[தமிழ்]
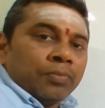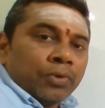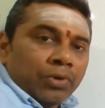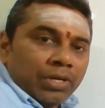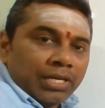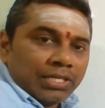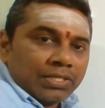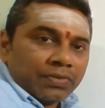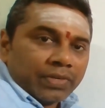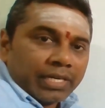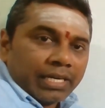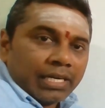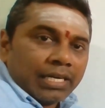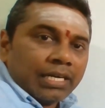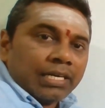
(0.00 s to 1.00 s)
போலீஸ்
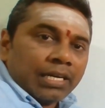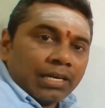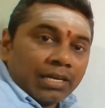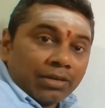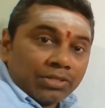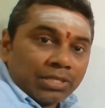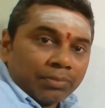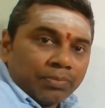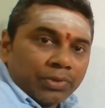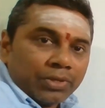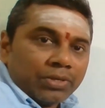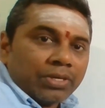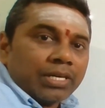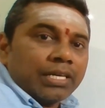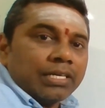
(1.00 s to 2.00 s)
வகையில நல்லா
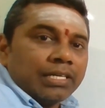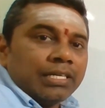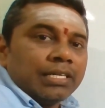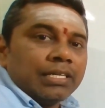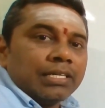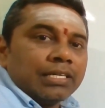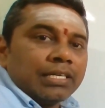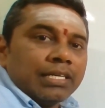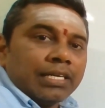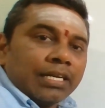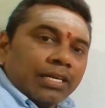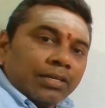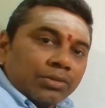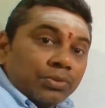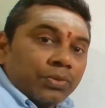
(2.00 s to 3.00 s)
சப்போர்ட்டோட நீங்க
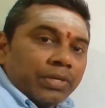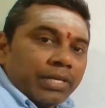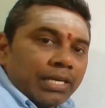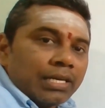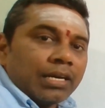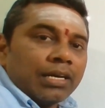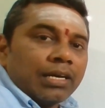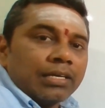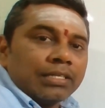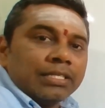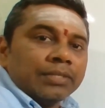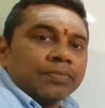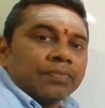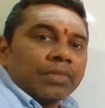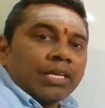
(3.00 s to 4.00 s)
இருக்கிறீங்கன்னா சூரியன் நல்லா இருக்கு